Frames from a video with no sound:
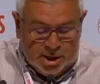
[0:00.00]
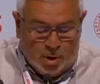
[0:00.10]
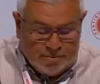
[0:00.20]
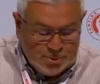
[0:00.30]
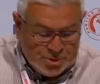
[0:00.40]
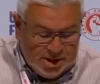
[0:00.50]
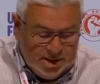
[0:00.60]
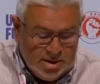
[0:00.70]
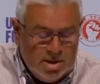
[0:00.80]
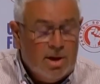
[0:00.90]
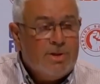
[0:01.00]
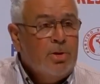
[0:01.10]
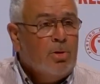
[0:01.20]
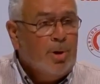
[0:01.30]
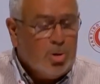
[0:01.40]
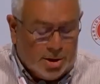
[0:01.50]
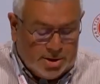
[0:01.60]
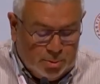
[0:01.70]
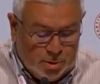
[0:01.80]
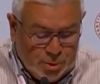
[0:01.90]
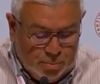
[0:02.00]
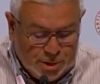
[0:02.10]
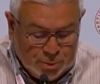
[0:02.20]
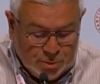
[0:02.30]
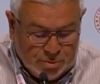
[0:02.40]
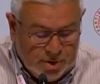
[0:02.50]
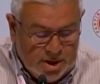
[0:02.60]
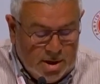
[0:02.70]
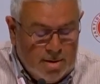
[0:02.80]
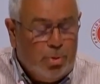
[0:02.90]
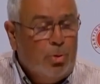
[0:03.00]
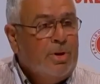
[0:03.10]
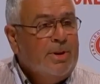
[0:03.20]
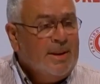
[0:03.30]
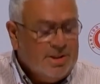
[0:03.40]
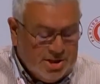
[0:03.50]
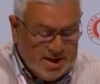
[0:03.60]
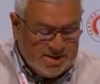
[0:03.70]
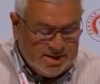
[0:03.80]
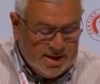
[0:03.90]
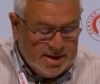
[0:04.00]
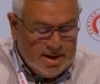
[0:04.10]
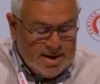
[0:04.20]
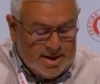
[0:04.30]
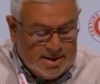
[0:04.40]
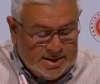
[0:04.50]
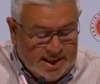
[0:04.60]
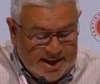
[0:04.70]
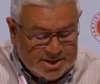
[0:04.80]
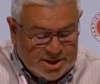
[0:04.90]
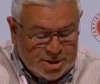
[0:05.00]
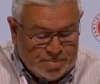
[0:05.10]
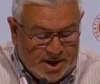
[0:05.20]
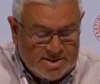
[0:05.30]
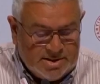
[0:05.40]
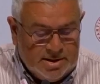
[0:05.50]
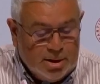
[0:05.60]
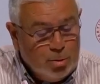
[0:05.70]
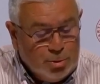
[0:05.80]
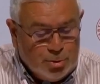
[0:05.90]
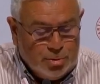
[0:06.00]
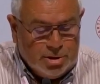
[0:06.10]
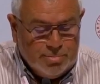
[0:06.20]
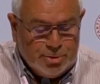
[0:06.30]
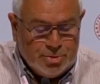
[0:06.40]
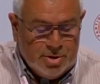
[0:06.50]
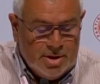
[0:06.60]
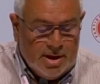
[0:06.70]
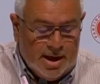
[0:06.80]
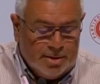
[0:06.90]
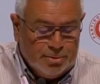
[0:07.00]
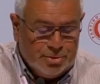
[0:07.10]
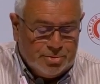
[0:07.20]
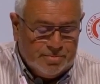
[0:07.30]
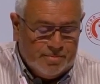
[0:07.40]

e do Alfonsinho, assim como a cota do Atum Patudo, por negligência desta espécie nos últimos anos.